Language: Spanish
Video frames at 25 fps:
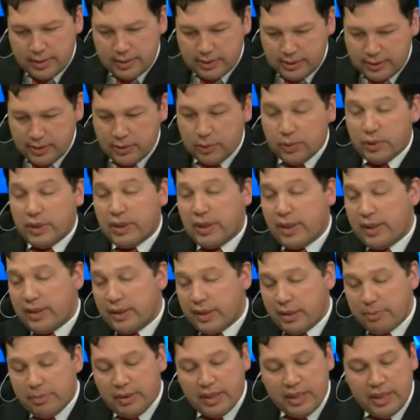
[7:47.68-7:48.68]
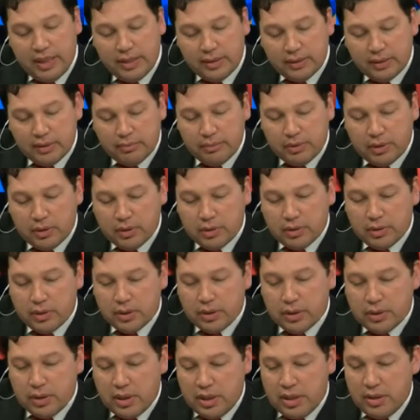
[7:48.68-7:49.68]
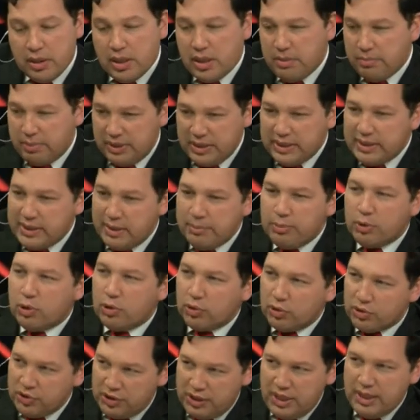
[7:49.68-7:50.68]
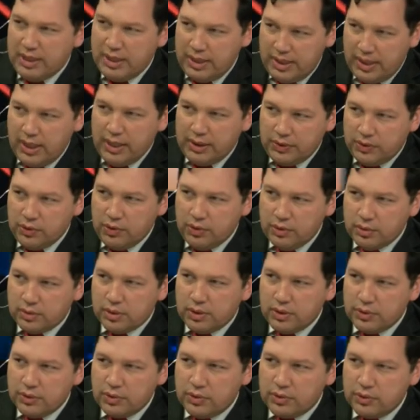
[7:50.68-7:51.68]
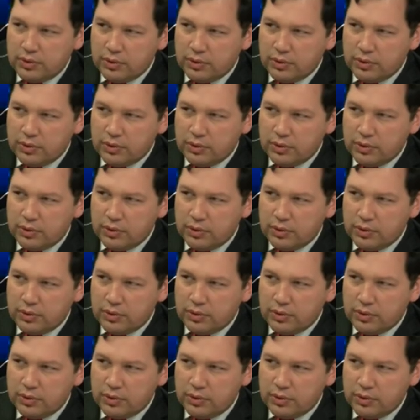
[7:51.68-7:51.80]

seguridad del expediente, pero en principio conocían el caso. Sí,